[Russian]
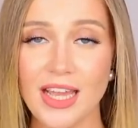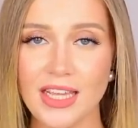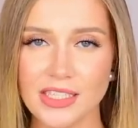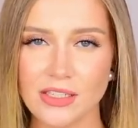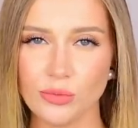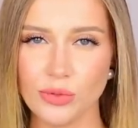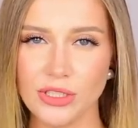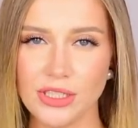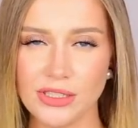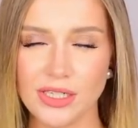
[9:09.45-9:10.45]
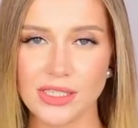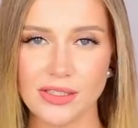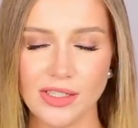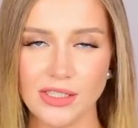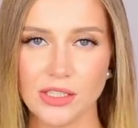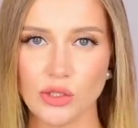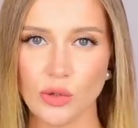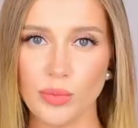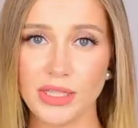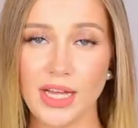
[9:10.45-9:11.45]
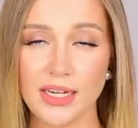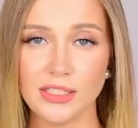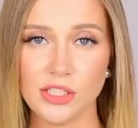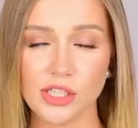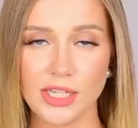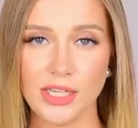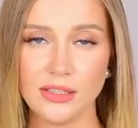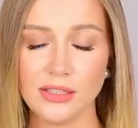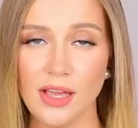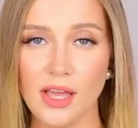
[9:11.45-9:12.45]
Если вы будете интересоваться, то приталенный жакет